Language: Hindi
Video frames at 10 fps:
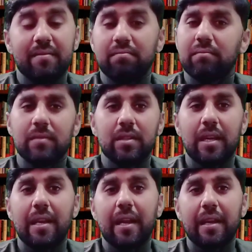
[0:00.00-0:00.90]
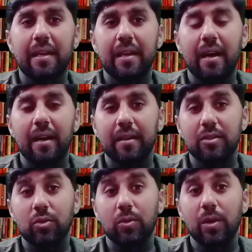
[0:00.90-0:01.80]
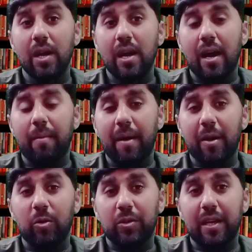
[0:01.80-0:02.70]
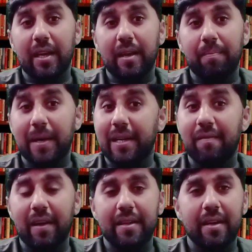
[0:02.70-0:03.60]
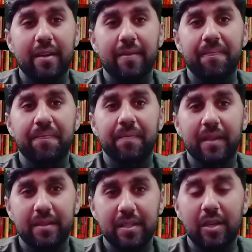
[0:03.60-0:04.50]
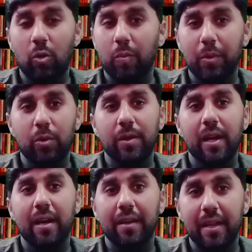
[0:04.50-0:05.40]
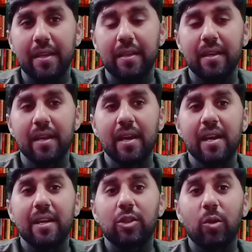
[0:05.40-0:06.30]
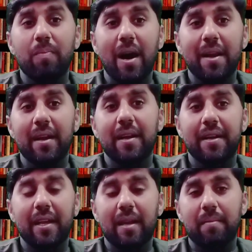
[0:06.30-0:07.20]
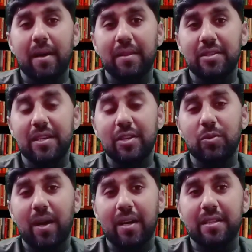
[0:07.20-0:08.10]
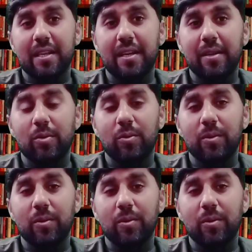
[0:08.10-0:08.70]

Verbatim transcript: यानी लकड़ी की आग जो हमारा होता है भट्टी वाली आग ठीक ओपलो की आग नहीं तो बारह घंटे के बाद ये जो आर्सैनिक होगी